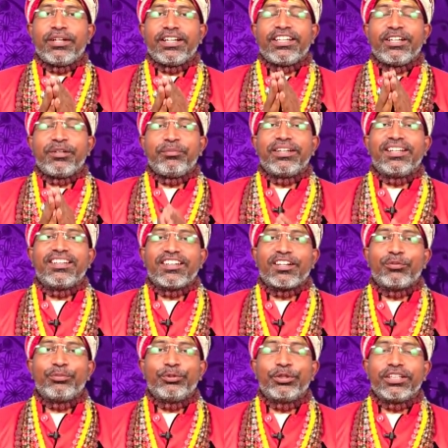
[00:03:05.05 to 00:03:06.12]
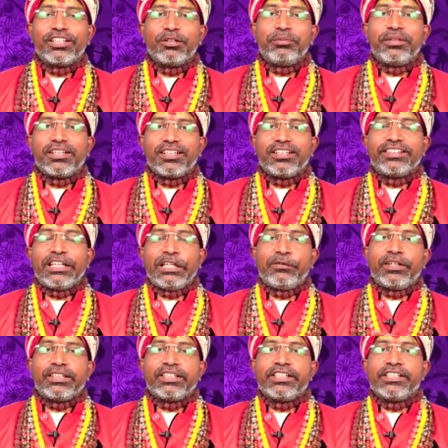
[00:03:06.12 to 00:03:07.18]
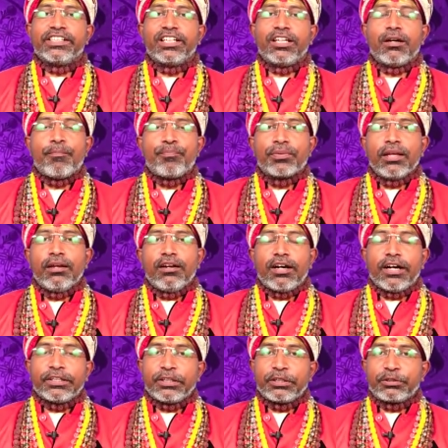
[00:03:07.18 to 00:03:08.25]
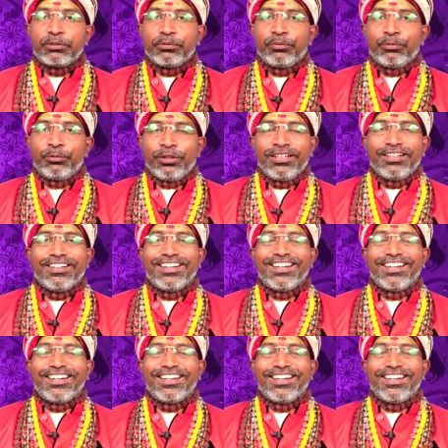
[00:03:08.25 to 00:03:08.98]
மாதிரி நன்மைகள் தரப்போகுது அப்படிங்கிறது தெளிவாக தெரிஞ்சுக்கலாம் அதற்கு முன்